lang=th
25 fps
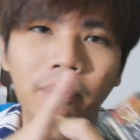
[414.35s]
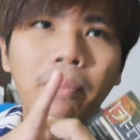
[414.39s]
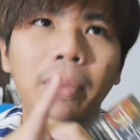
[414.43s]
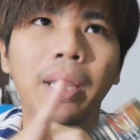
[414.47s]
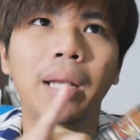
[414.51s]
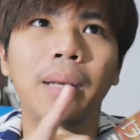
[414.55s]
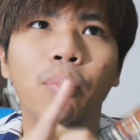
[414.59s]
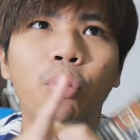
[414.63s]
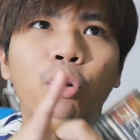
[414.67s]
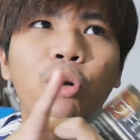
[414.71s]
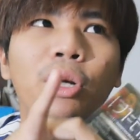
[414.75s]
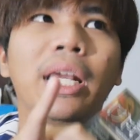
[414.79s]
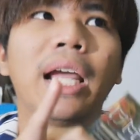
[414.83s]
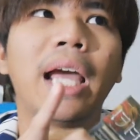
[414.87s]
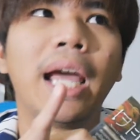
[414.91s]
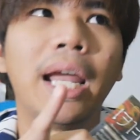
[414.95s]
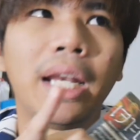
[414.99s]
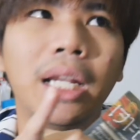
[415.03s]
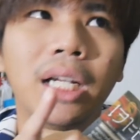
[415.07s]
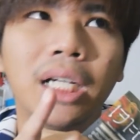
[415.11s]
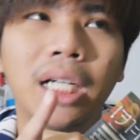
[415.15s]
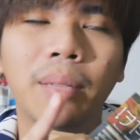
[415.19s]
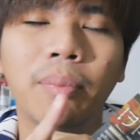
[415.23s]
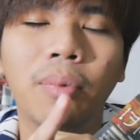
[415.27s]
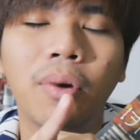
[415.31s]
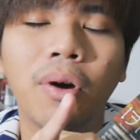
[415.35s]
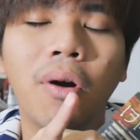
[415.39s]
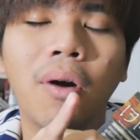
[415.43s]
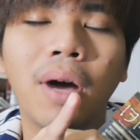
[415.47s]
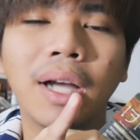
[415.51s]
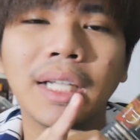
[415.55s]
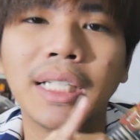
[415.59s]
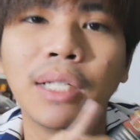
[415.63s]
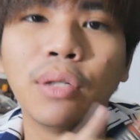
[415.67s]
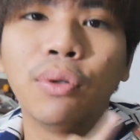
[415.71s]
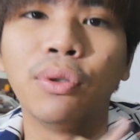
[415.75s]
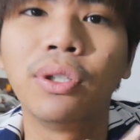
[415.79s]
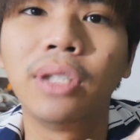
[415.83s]
เป็นผลงานเดียวกับของ
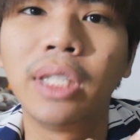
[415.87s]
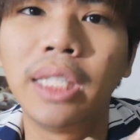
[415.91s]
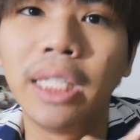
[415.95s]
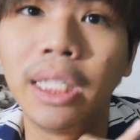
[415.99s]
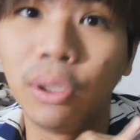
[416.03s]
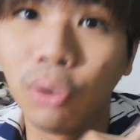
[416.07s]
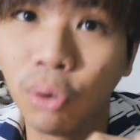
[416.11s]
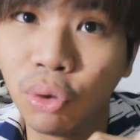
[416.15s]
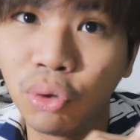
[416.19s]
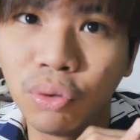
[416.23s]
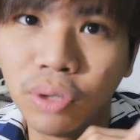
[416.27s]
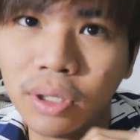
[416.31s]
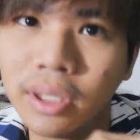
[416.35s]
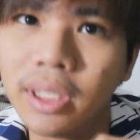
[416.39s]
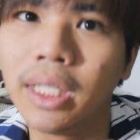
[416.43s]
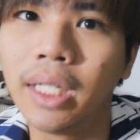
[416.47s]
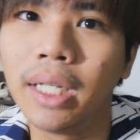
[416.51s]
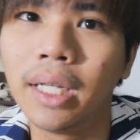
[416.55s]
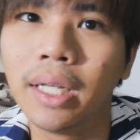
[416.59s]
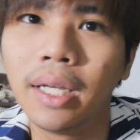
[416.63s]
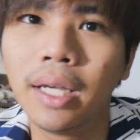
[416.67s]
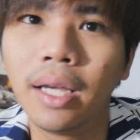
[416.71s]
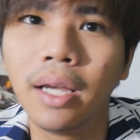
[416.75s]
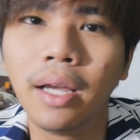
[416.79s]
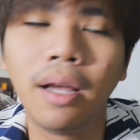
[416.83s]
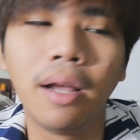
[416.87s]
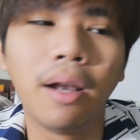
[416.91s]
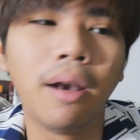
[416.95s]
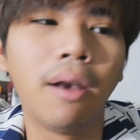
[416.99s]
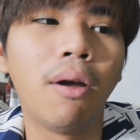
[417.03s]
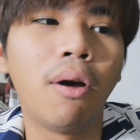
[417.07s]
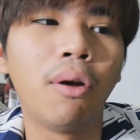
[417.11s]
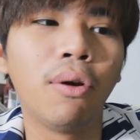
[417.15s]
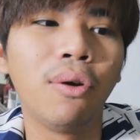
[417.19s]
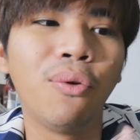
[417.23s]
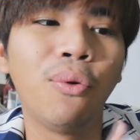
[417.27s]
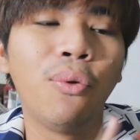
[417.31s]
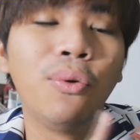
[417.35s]
อาจารย์อิโต้จุนจิล
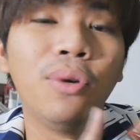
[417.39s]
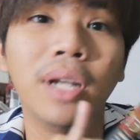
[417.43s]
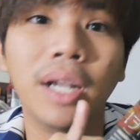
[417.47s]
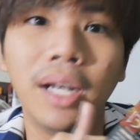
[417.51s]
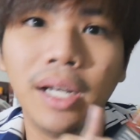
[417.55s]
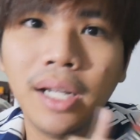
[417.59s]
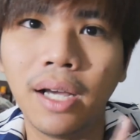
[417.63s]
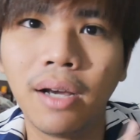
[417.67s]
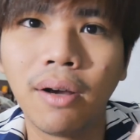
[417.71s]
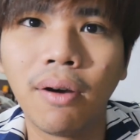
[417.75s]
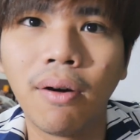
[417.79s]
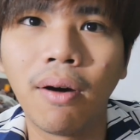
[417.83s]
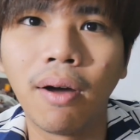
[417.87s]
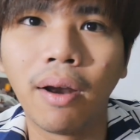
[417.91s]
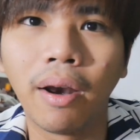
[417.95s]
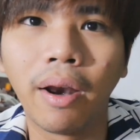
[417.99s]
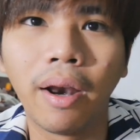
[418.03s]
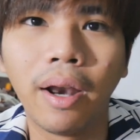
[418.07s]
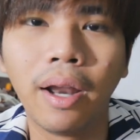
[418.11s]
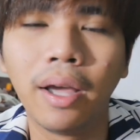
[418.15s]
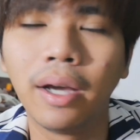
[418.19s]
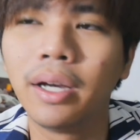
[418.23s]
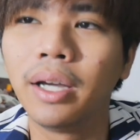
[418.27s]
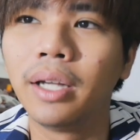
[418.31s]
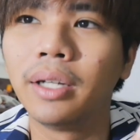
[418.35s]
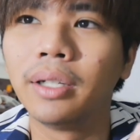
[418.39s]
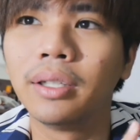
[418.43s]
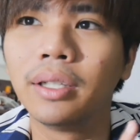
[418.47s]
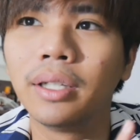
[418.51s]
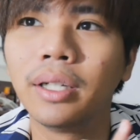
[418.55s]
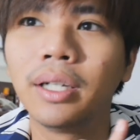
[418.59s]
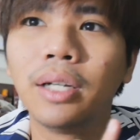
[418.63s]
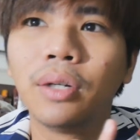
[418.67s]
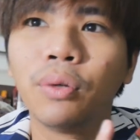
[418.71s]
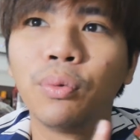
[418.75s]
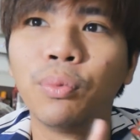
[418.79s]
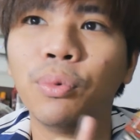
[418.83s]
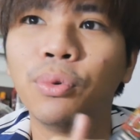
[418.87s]
องดูเนื้อเรื่องก่อนแล้วก็
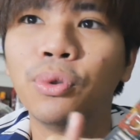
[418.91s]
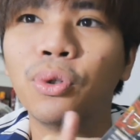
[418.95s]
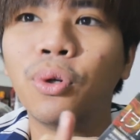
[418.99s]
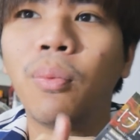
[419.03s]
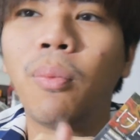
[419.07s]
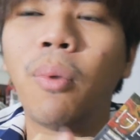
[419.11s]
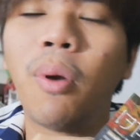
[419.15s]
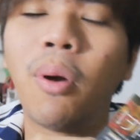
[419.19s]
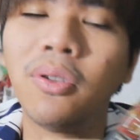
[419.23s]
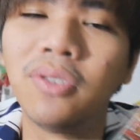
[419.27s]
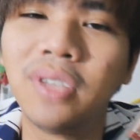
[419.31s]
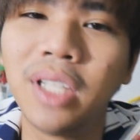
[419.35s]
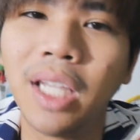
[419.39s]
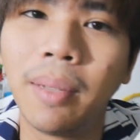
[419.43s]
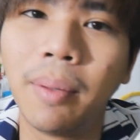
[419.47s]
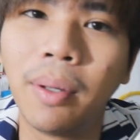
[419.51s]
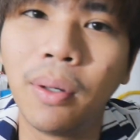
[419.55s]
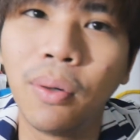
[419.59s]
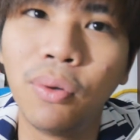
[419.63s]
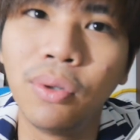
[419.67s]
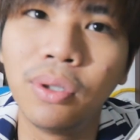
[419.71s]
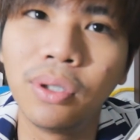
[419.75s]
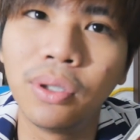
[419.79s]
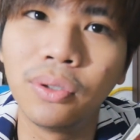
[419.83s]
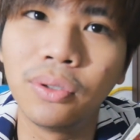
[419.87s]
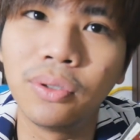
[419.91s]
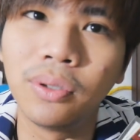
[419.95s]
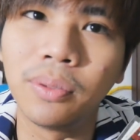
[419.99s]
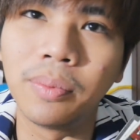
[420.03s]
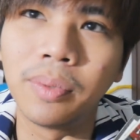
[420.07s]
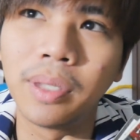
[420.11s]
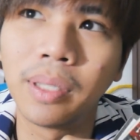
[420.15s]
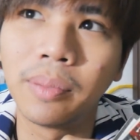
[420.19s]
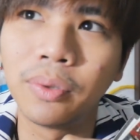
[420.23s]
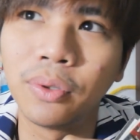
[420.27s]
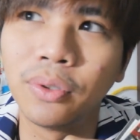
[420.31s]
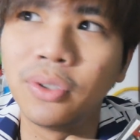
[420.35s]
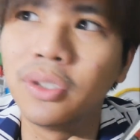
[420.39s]
ถ้าเกิดคุณผู้ชมลองเสพแล้วคุณจะรู้สึก
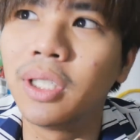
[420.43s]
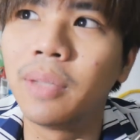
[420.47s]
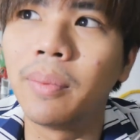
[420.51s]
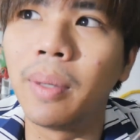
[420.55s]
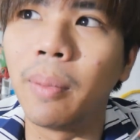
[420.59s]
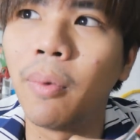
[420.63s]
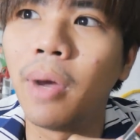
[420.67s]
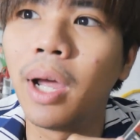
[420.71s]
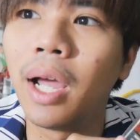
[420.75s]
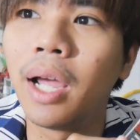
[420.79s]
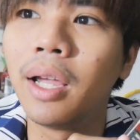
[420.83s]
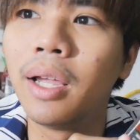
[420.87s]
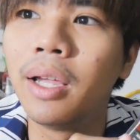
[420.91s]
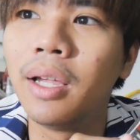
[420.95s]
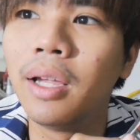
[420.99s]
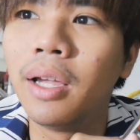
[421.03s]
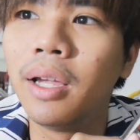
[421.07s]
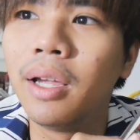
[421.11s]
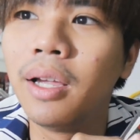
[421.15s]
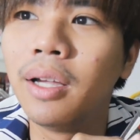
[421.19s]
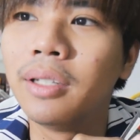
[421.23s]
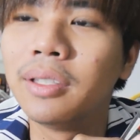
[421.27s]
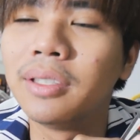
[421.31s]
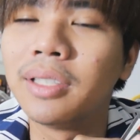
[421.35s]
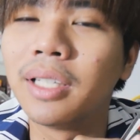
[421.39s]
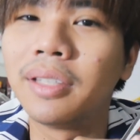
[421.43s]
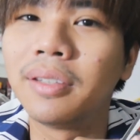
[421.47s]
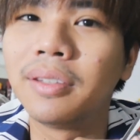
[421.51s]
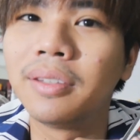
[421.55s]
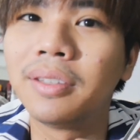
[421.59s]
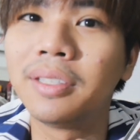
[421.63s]
แบบรู้สึกแบบว่าจะ